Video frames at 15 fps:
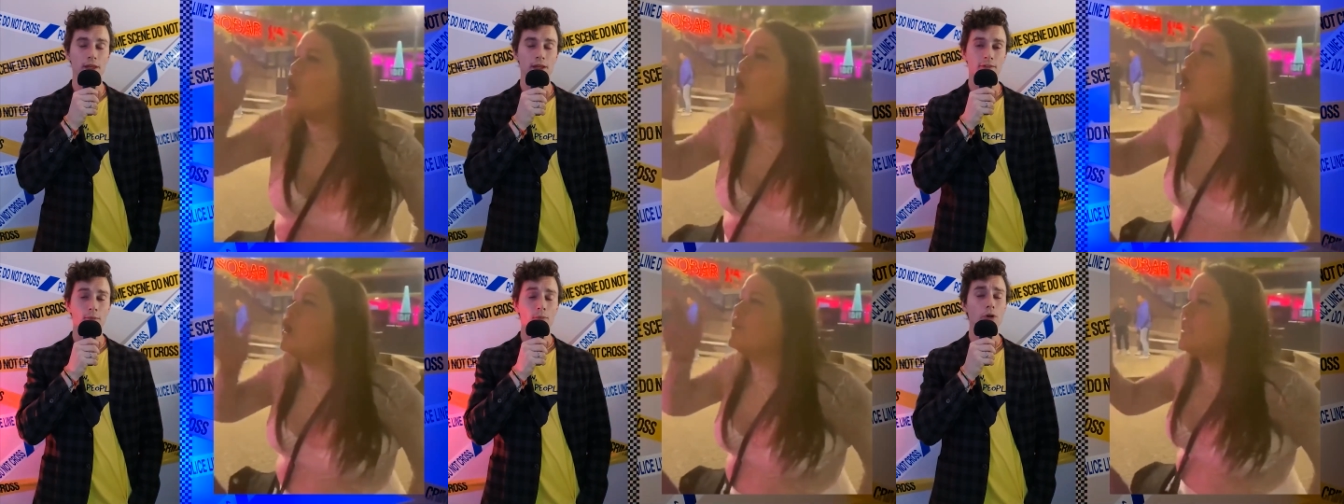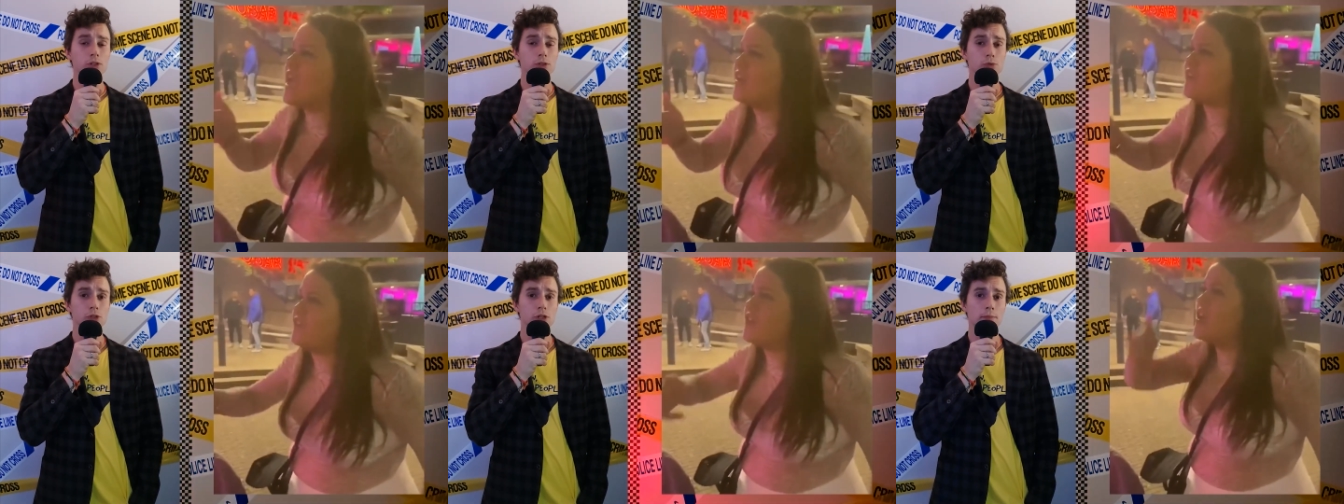В обоих
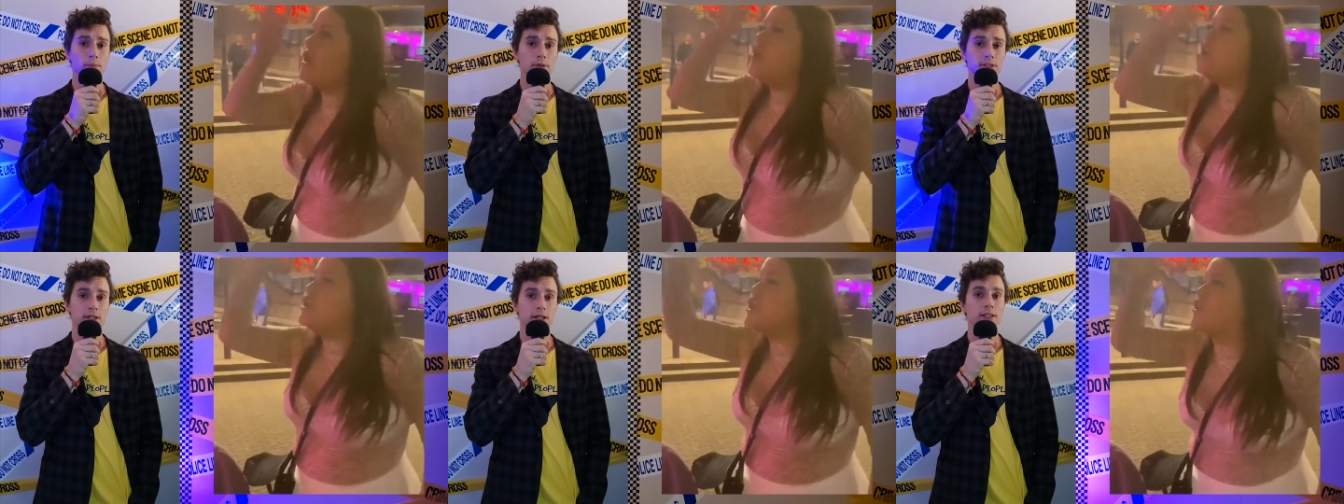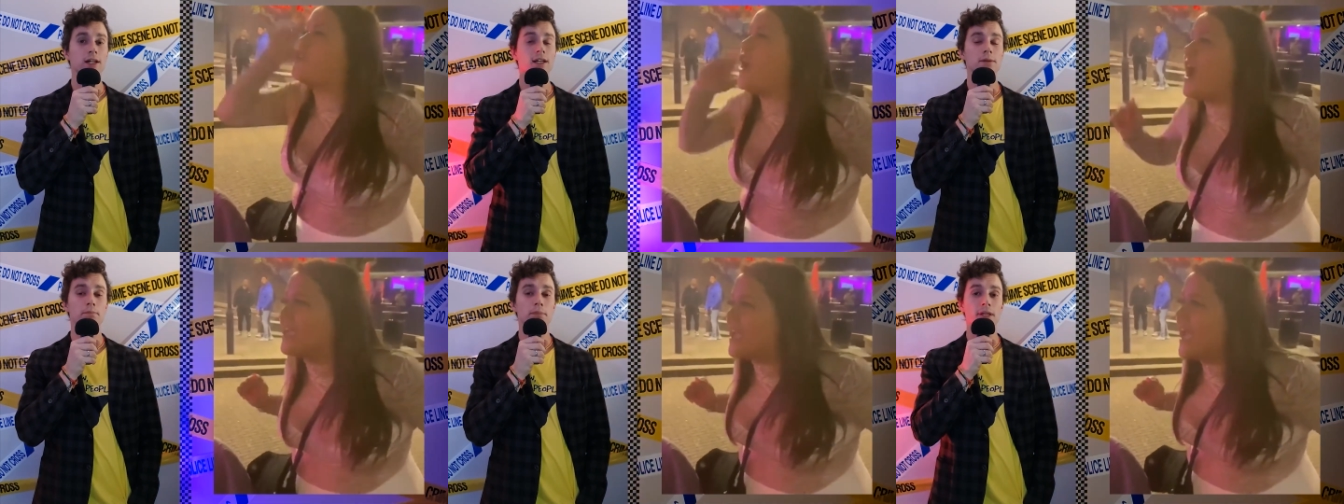случаях
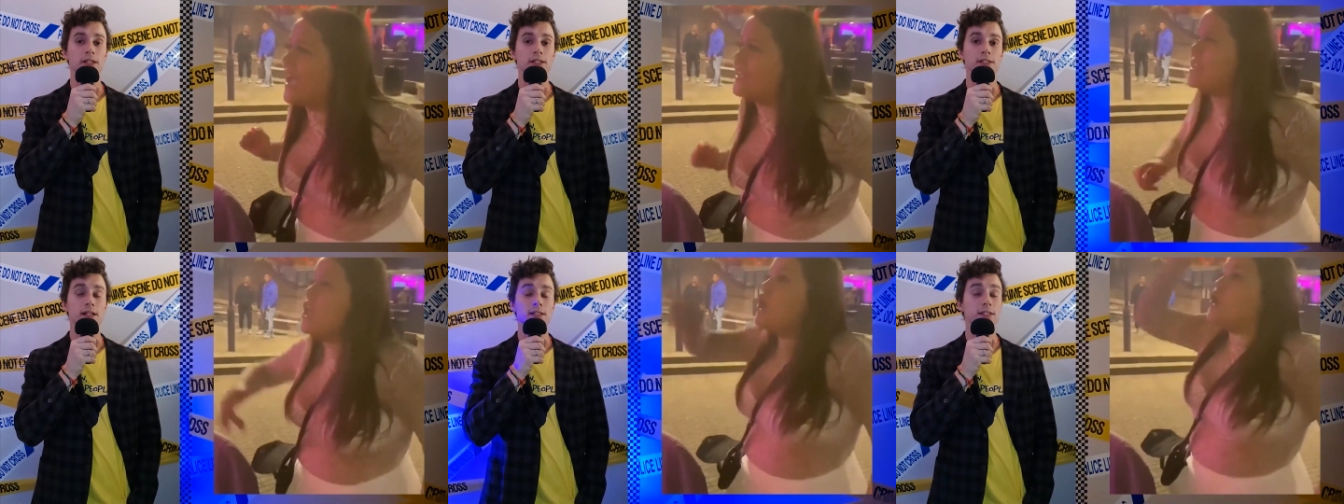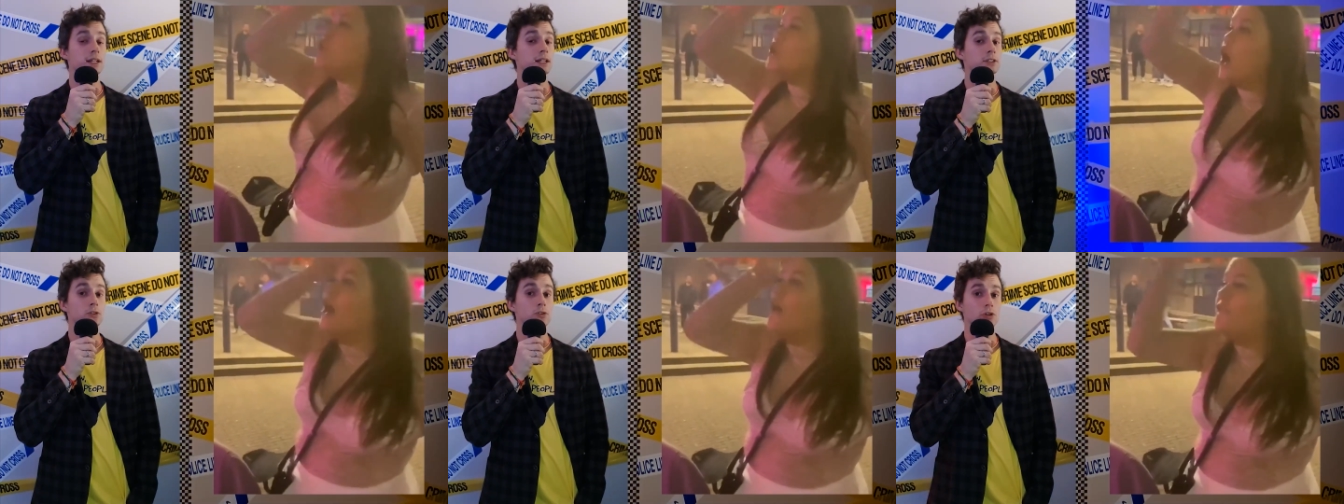пострадали пакистанцы,
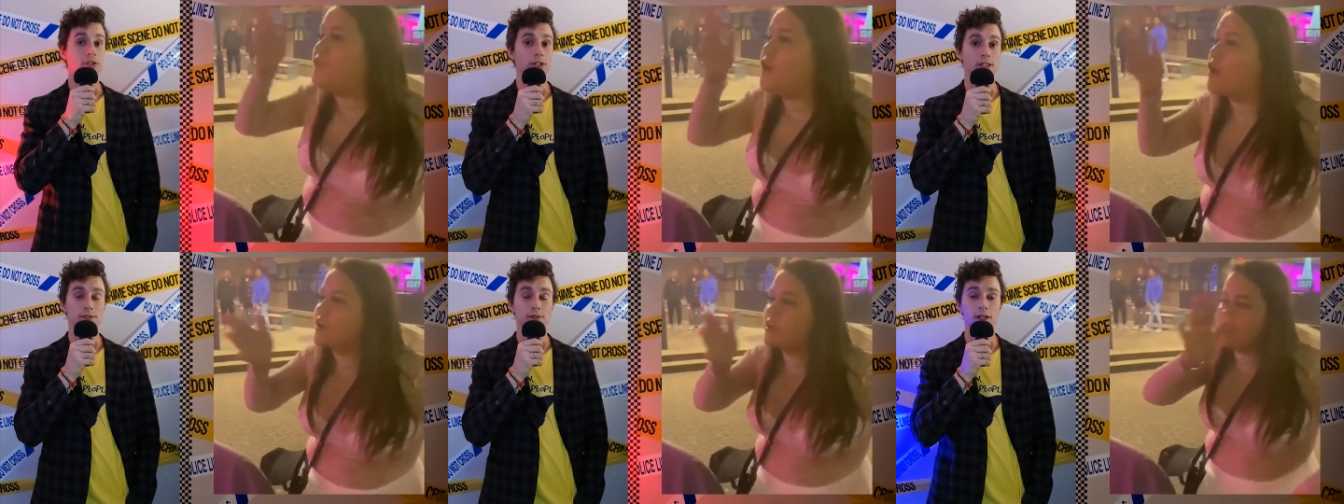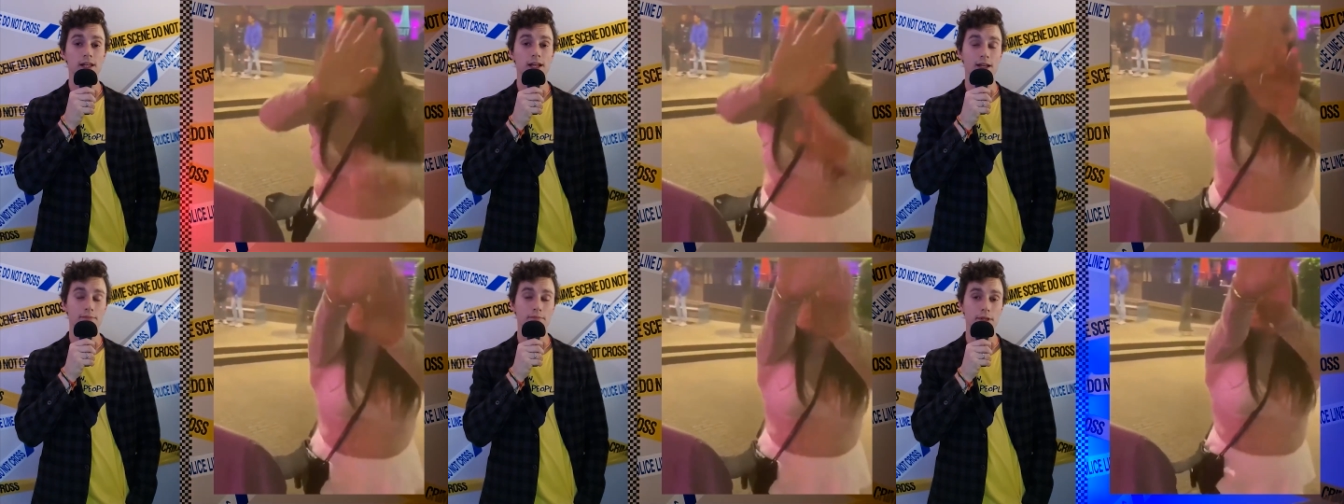которых назвали
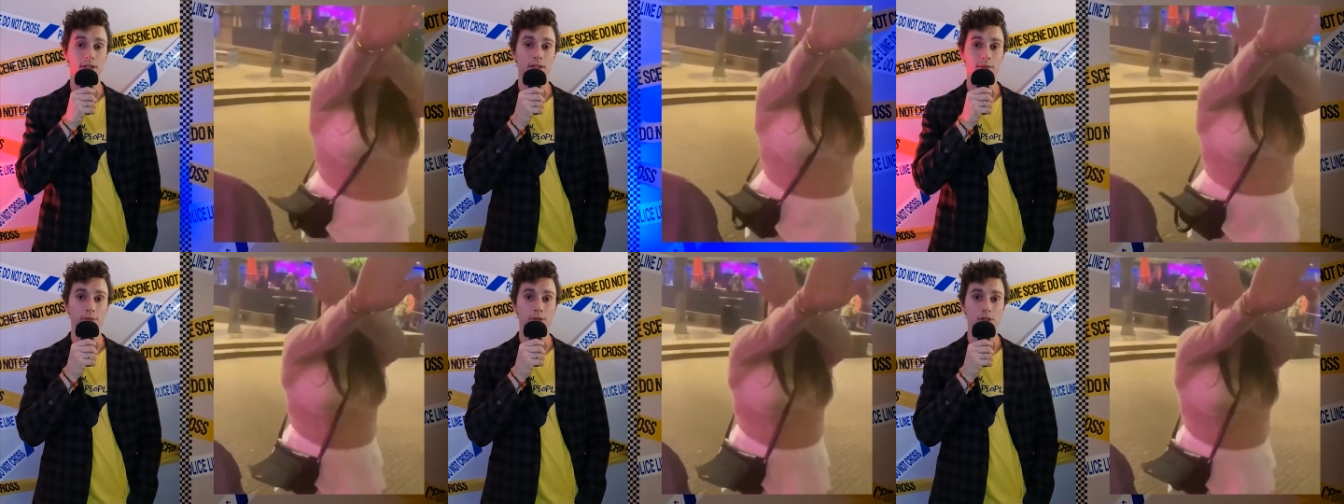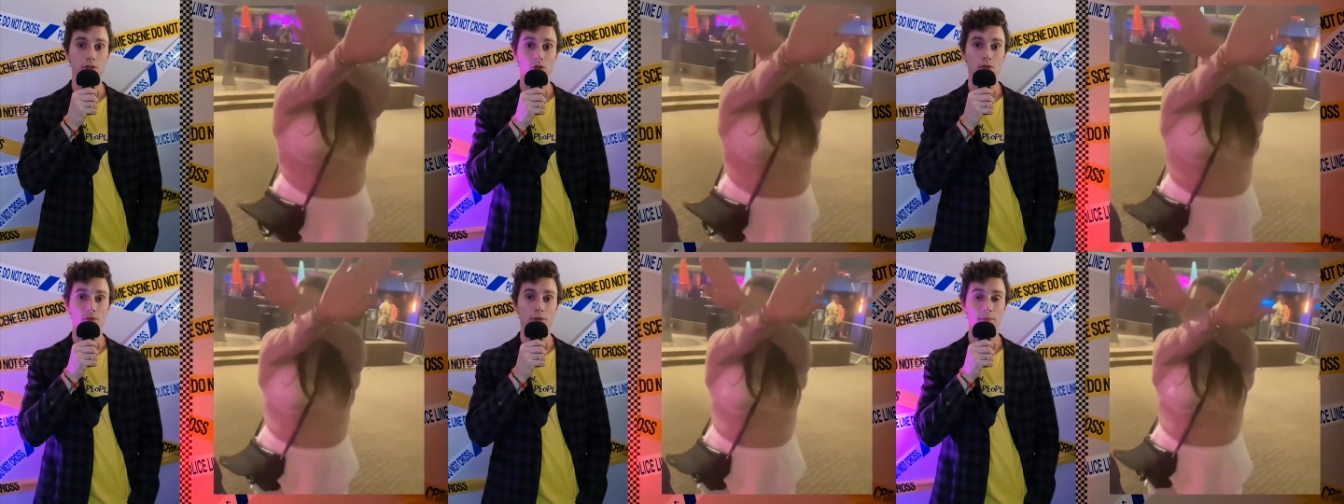обидным
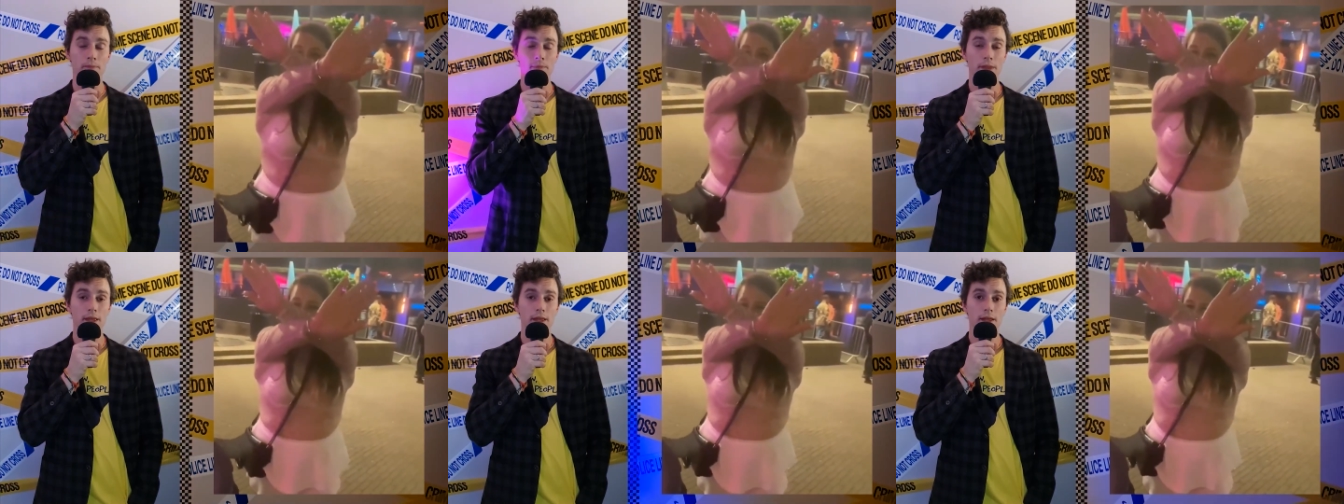словом